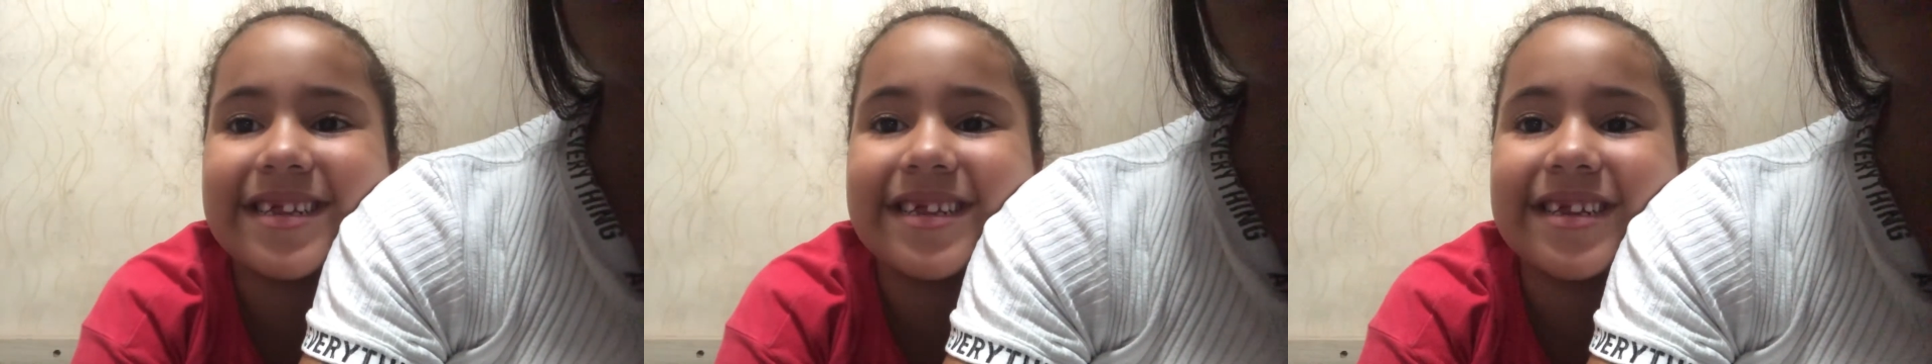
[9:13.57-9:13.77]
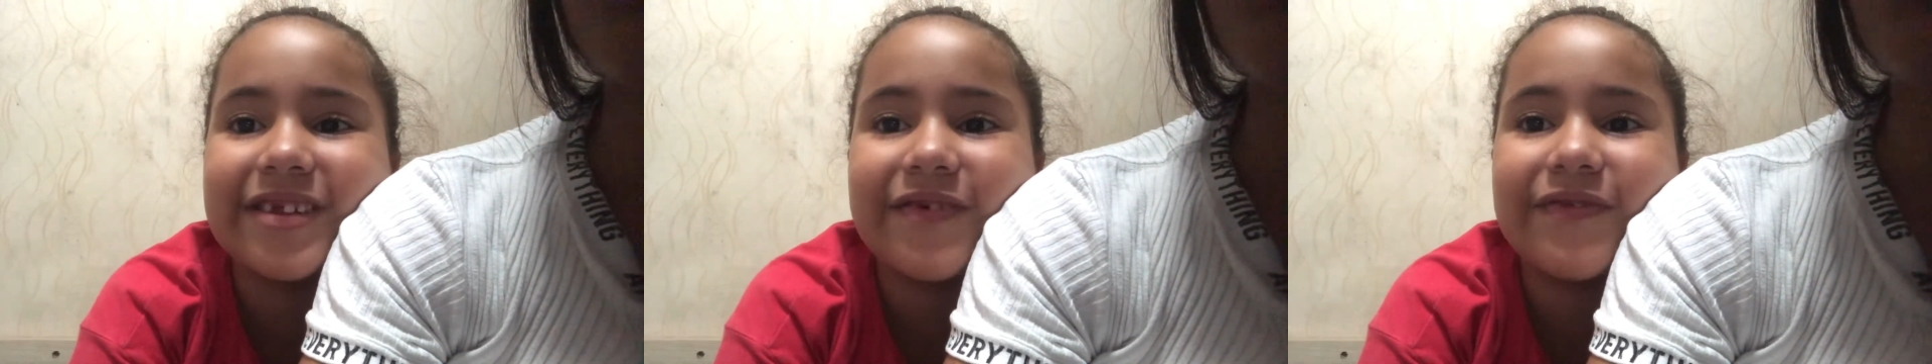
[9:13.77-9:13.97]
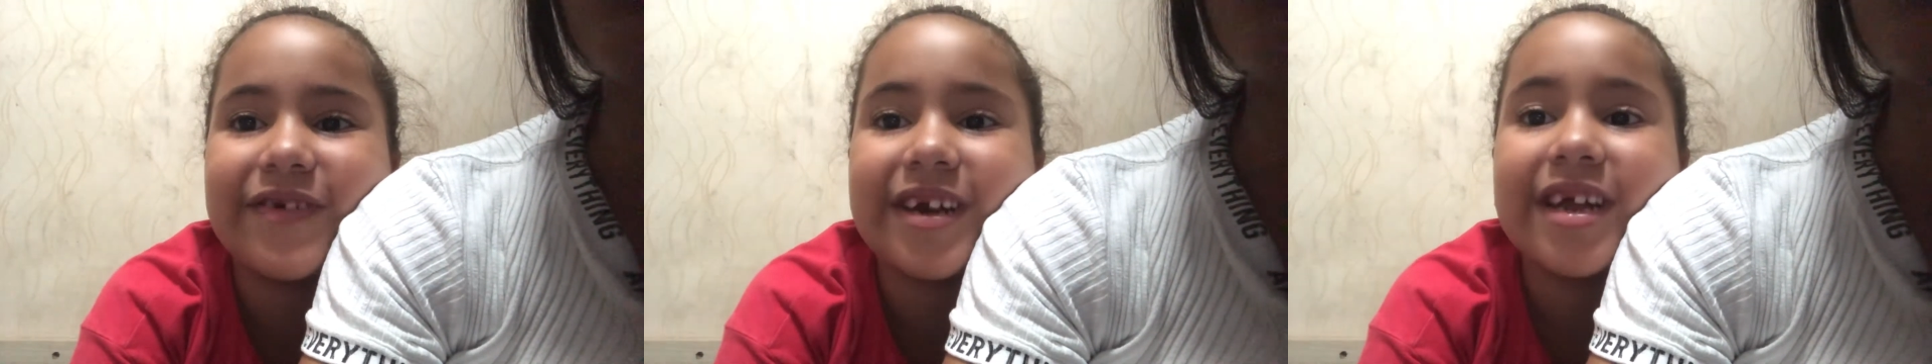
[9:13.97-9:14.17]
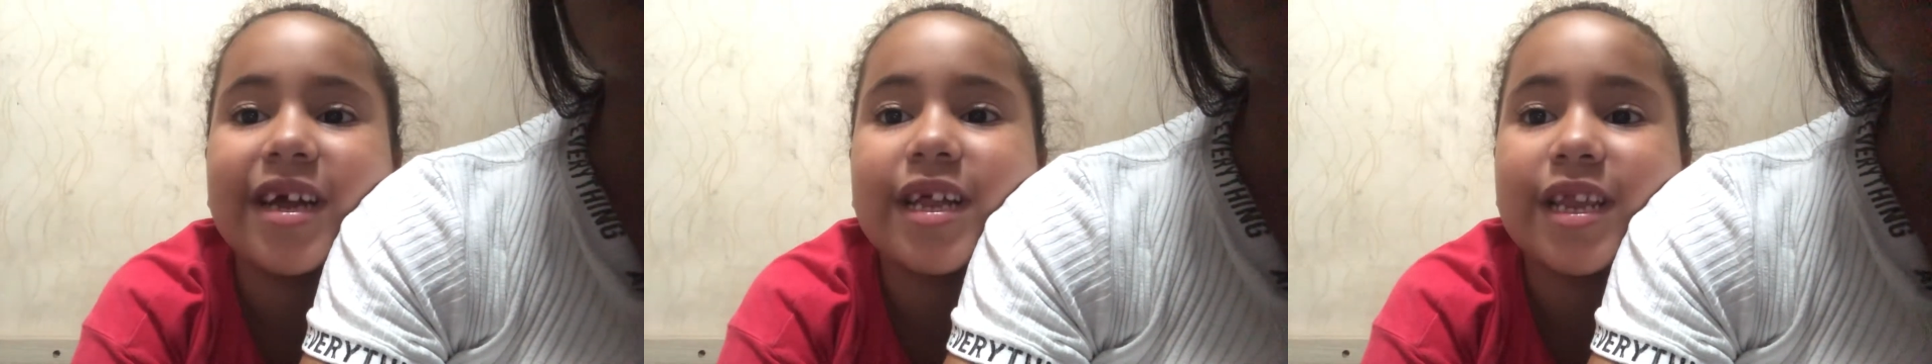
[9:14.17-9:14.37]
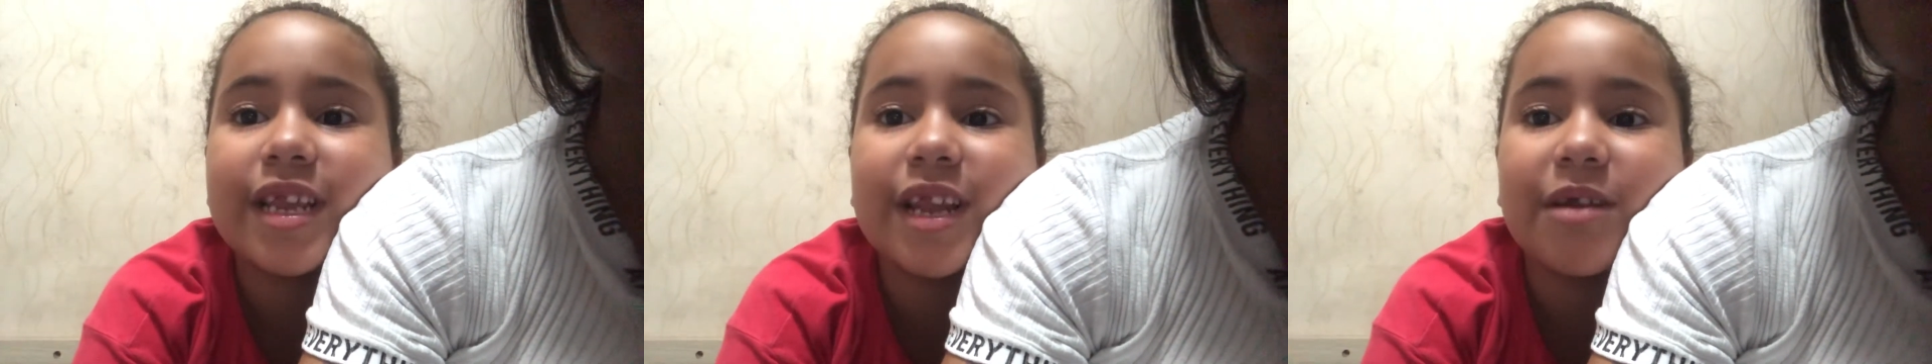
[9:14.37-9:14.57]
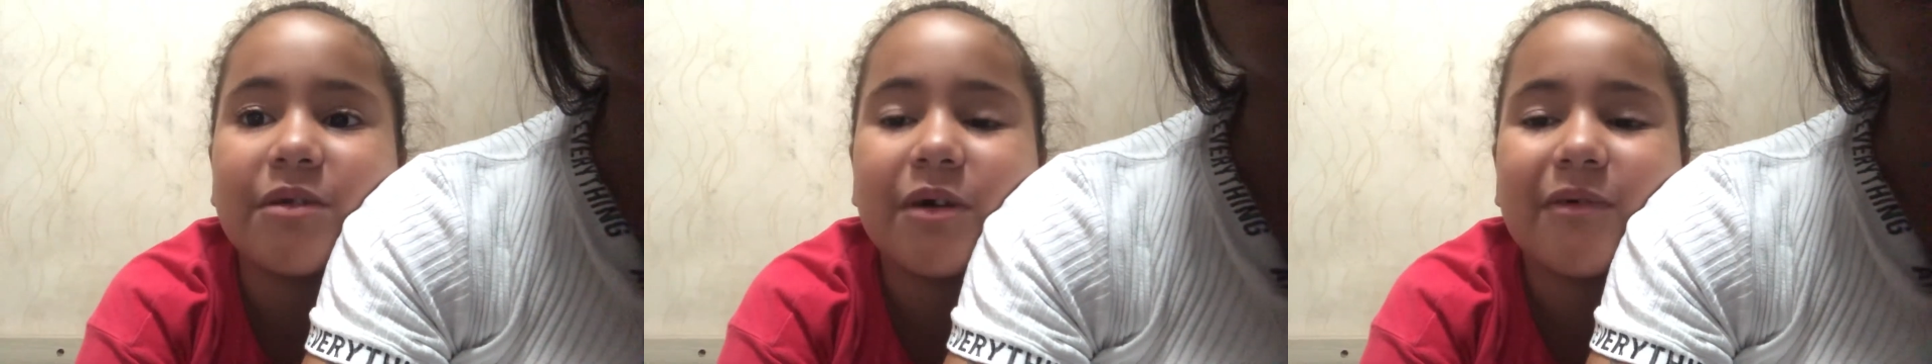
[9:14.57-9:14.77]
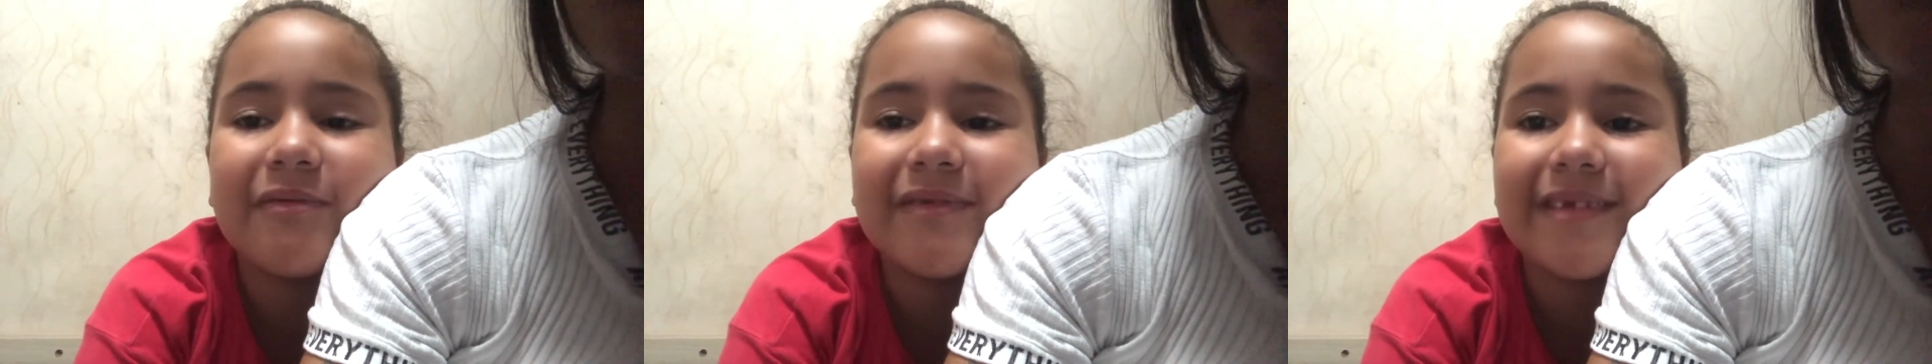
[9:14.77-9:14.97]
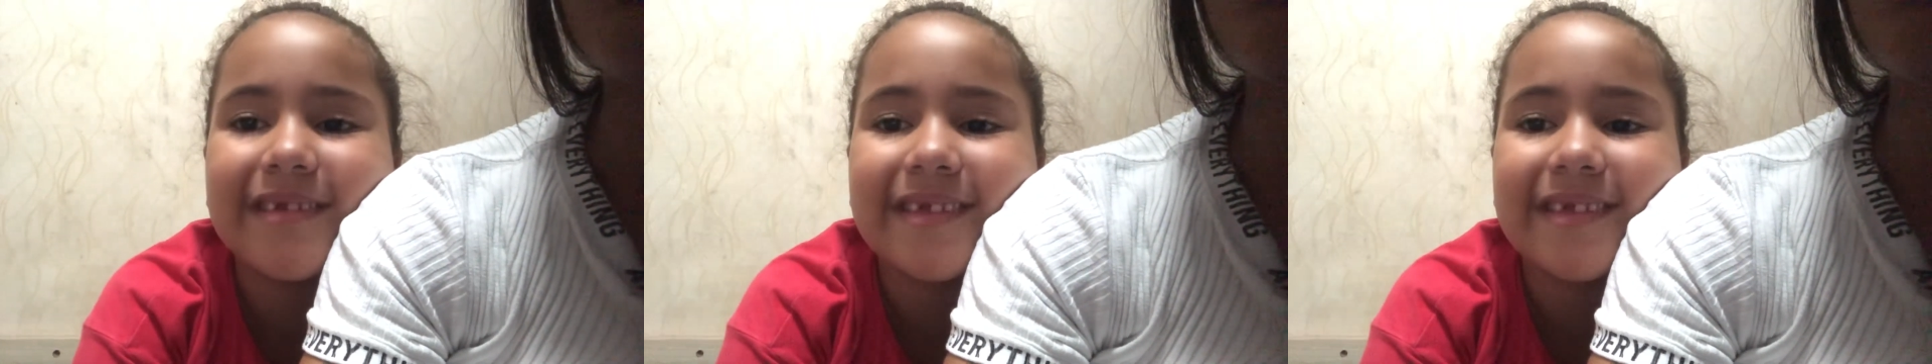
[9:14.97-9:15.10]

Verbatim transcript: louvor não